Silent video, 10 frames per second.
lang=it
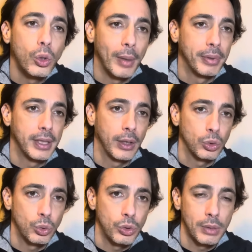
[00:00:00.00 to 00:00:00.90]
capitano
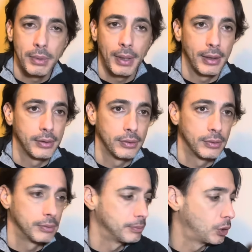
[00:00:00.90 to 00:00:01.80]
scusami ma mm,